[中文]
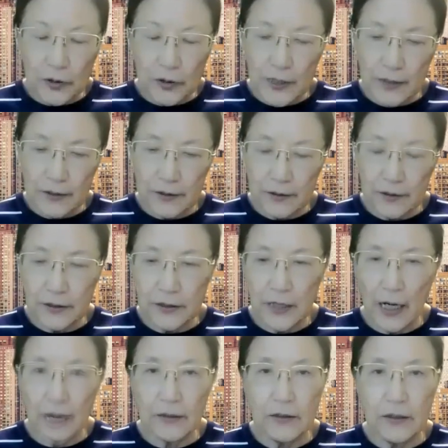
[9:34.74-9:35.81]
一件事情
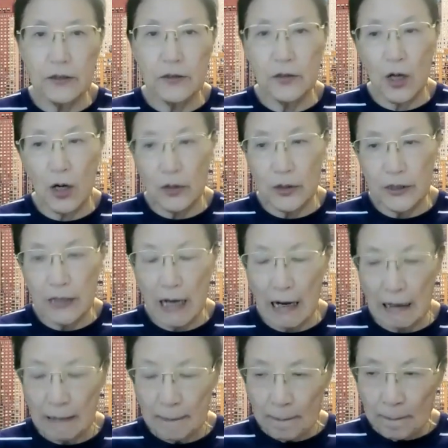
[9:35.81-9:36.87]
想请教一下，
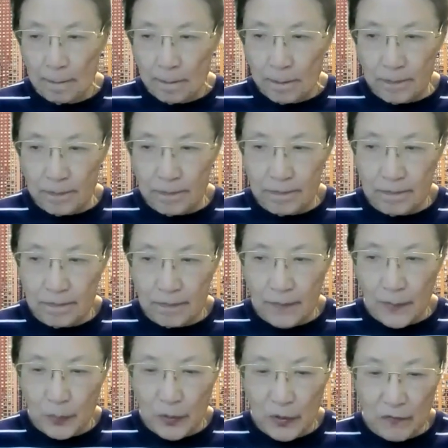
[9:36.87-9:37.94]
嗯，
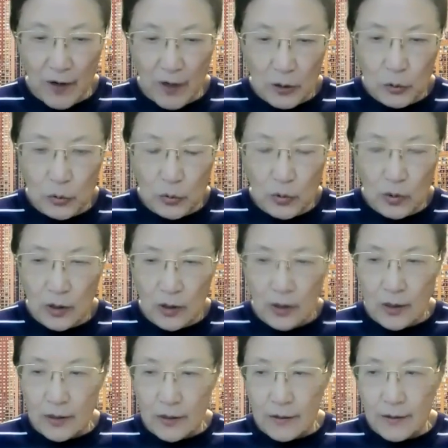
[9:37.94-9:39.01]
比方说
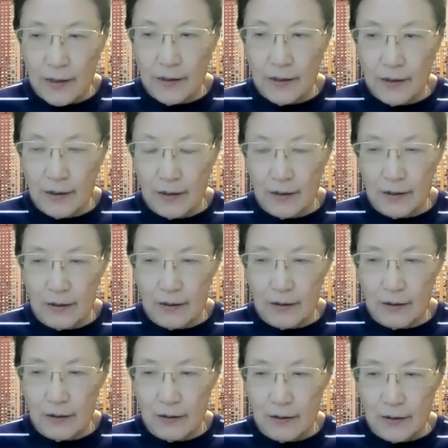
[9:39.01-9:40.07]
那个
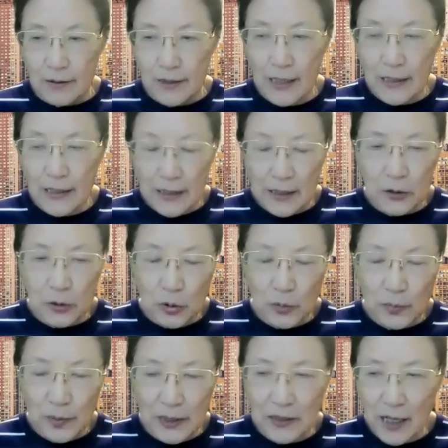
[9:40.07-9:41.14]
刚才你
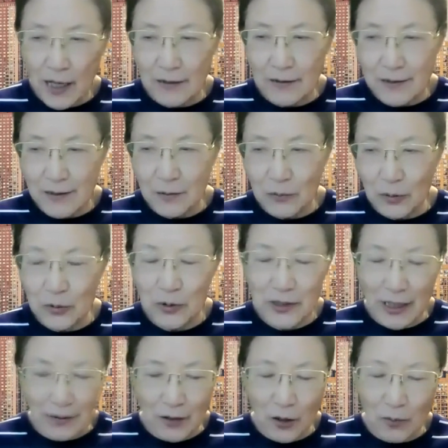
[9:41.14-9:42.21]
说平常心，我就
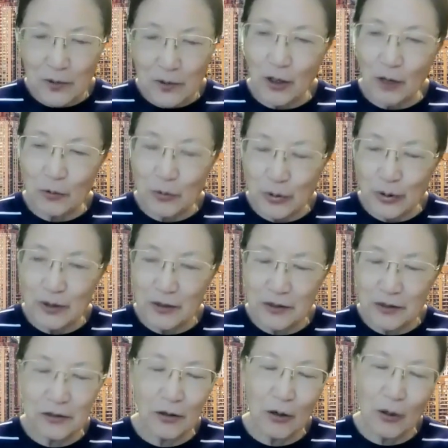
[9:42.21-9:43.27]
想到我们小学的
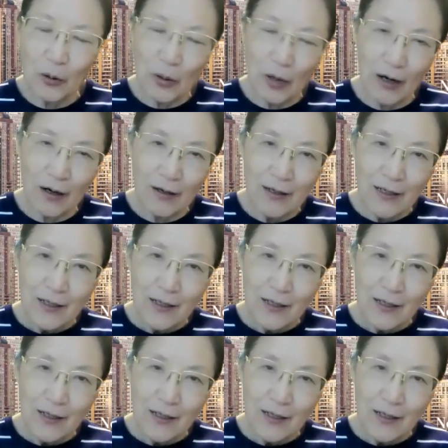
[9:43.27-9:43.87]
时候啊。